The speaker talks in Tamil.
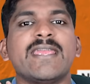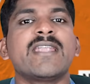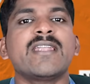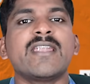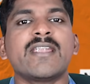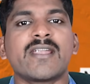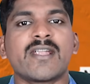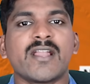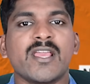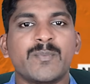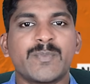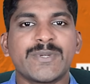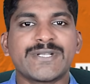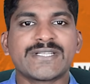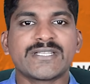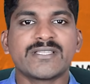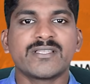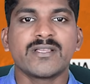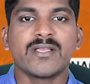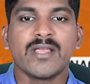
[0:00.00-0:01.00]
என்ன
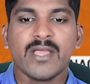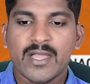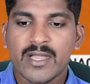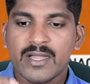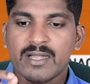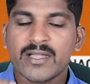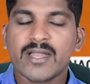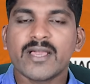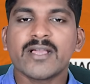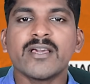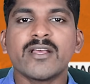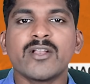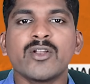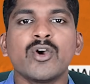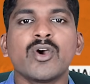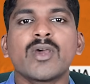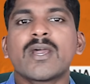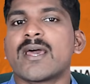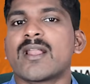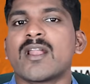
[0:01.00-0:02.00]
நடைபெற்றது
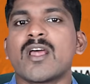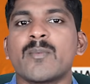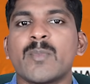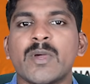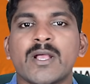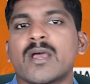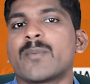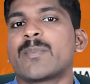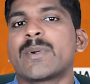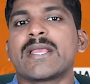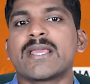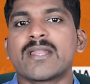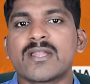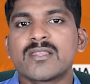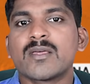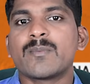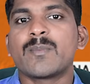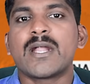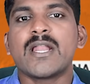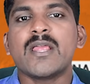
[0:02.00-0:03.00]
நகர்னோ கராபக் அப்படிங்கிற
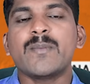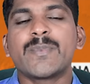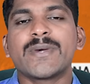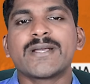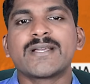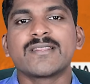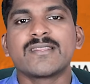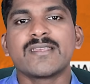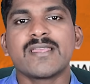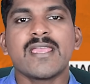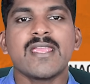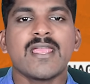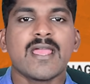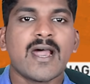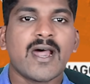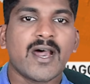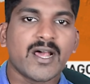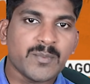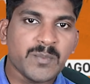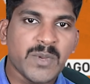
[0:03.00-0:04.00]
அந்த மலைப்பகுதியை
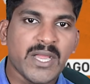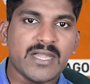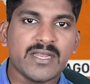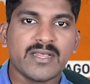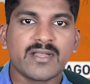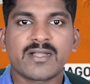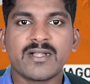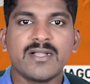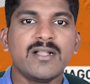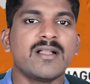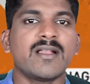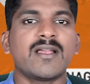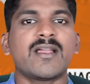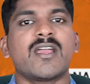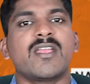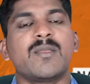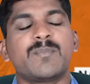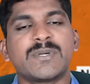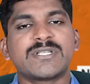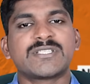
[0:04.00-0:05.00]
அர்மேனியர்கள்
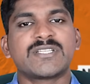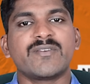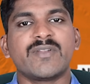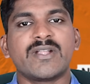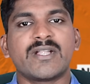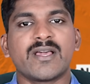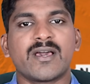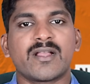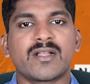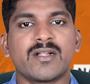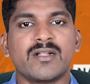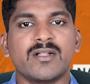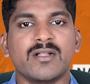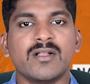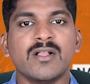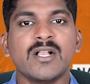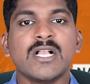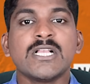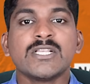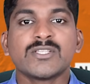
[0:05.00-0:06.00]
கைப்பற்றிவிட்டார்கள்
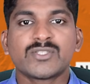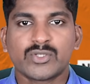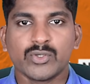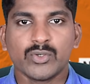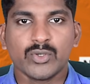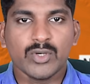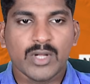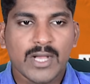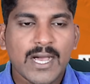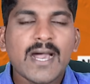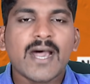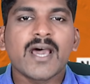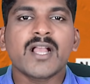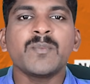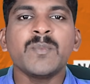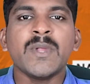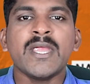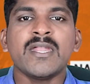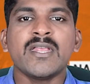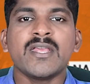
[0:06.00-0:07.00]
ஸோ
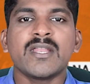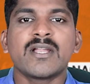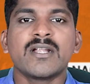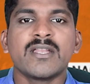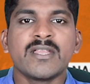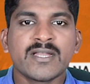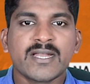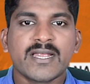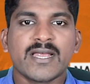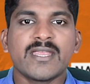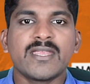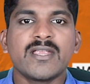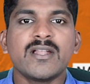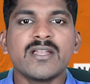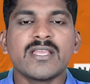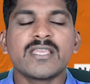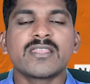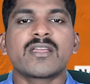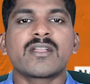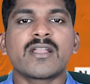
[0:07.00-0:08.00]
அர்மேனியர்களின்
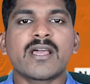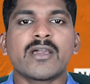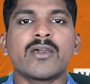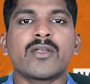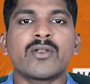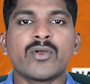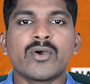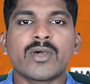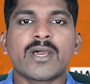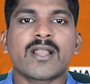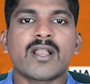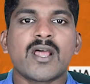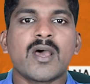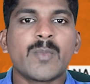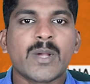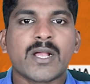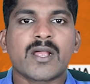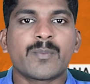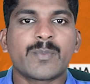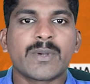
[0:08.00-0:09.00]
கையில் இந்த நகர்னோ
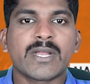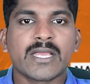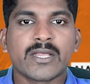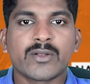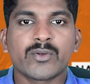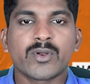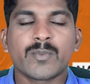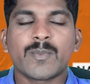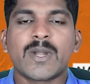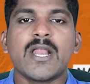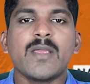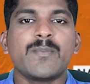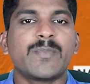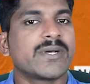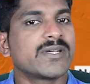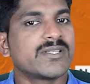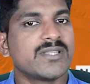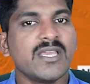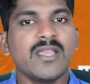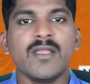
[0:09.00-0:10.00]
கராபக் அப்படிங்கிற ஒரு
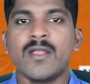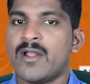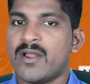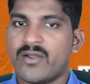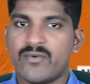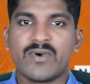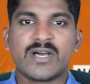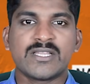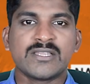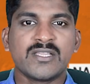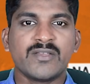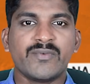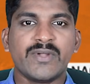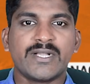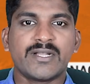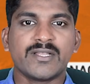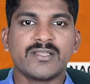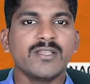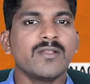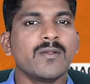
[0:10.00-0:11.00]
மலைப்பகுதி
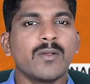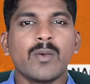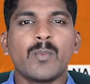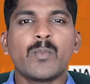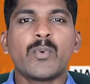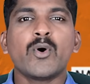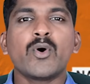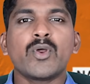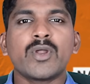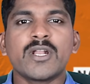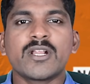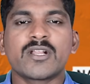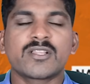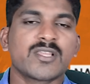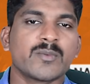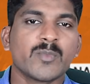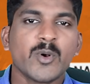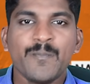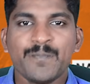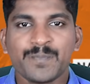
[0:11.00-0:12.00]
வந்துவிட்டது போர்
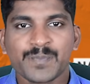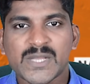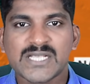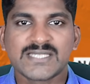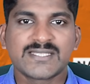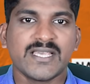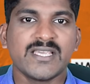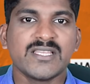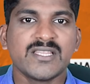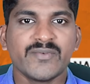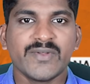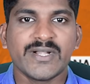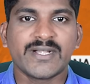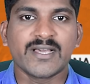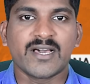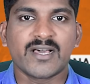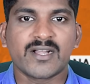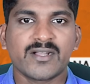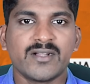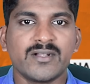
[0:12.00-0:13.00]
நிறுத்தமும்
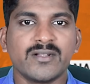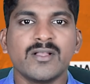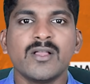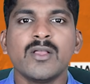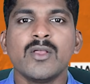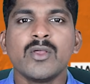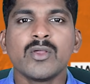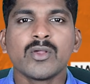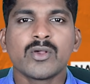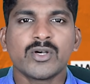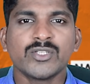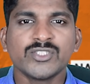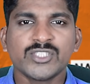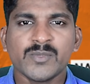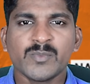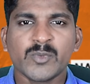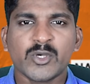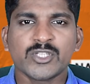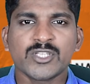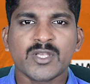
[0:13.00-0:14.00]
செய்துவிட்டார்கள்
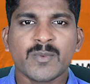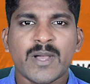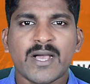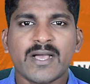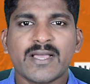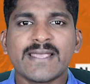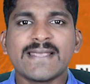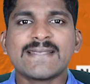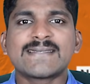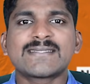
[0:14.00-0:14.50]
கொஞ்சம் கொஞ்சமாக